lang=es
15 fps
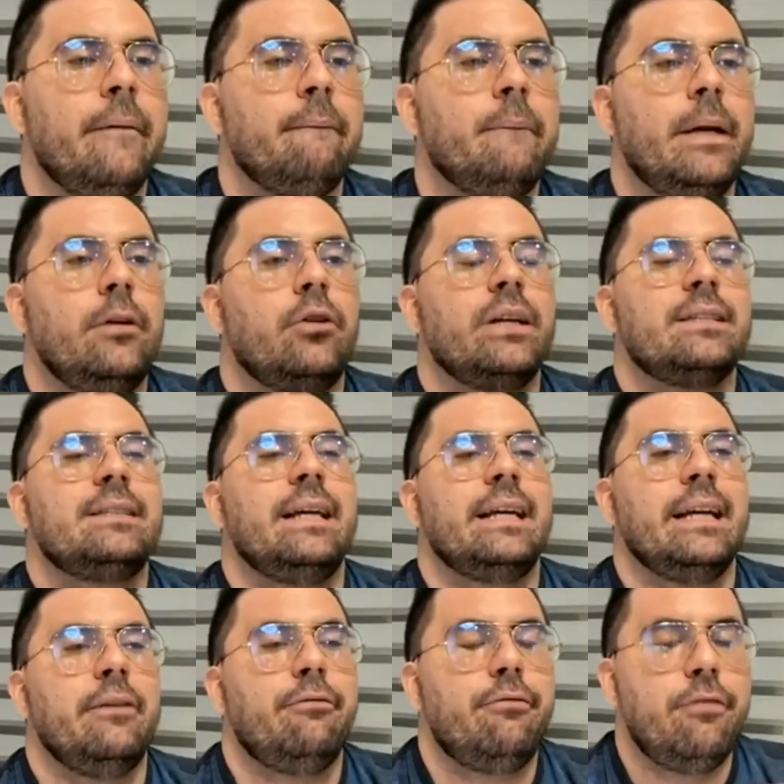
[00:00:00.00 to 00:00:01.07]
pero que se
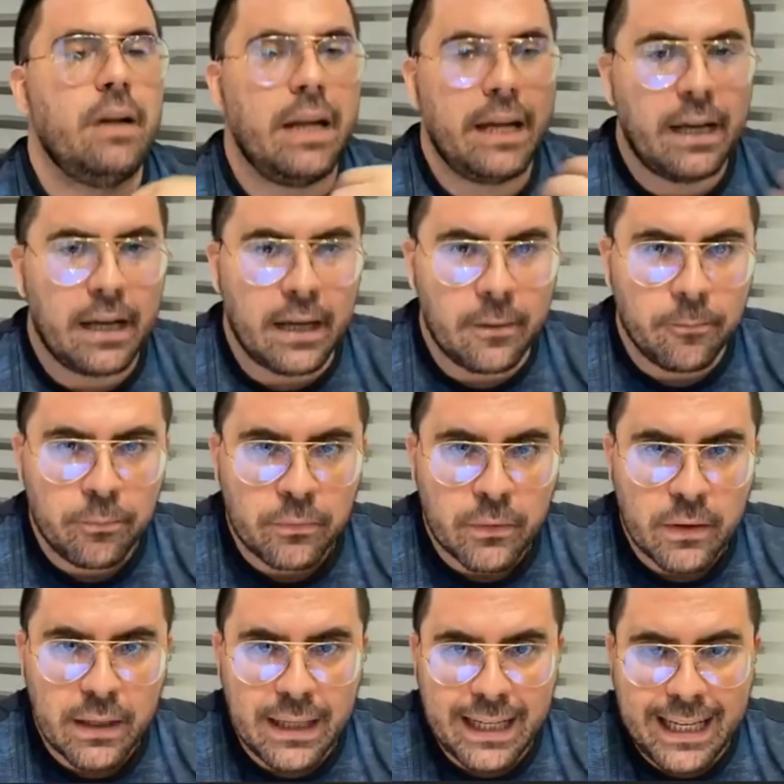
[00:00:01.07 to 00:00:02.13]
refleja
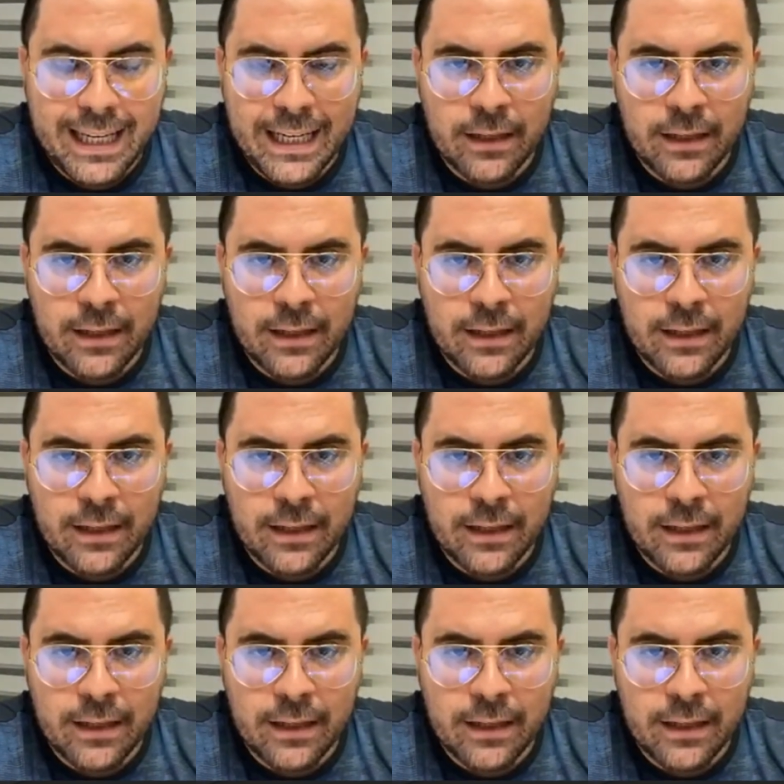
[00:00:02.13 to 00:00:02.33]
en